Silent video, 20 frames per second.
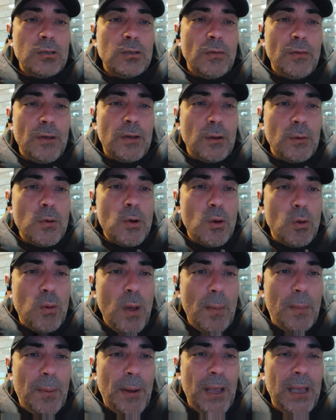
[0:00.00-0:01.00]
dove
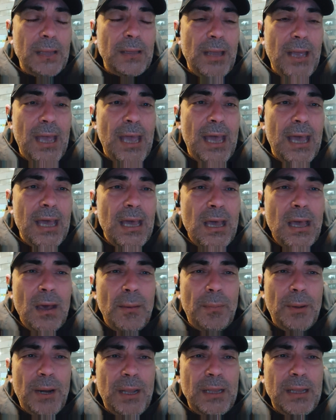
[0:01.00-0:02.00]
comunque prende,
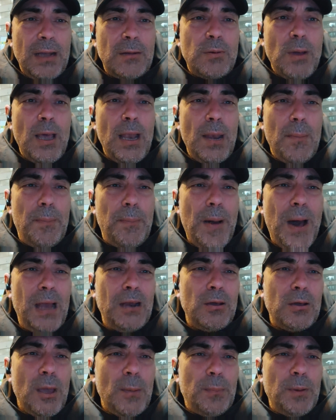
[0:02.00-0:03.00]
prende, quel
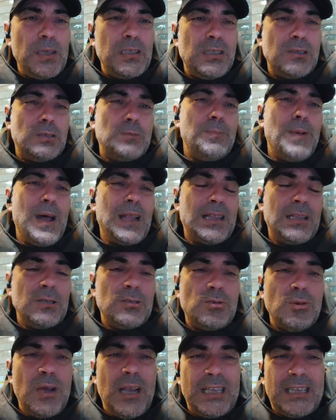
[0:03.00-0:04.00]
palo che poi si
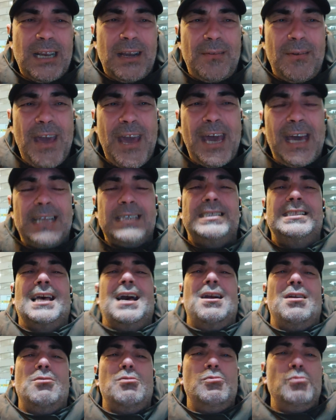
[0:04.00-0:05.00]
sbatte sulla
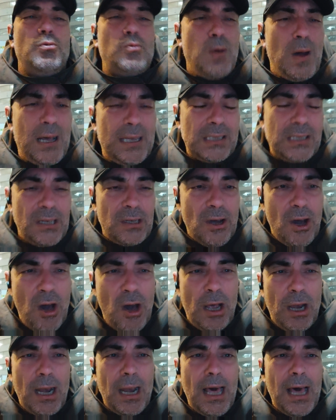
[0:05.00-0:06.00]
traversa, un quasi
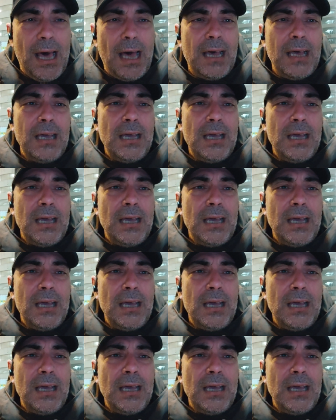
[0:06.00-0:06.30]
gol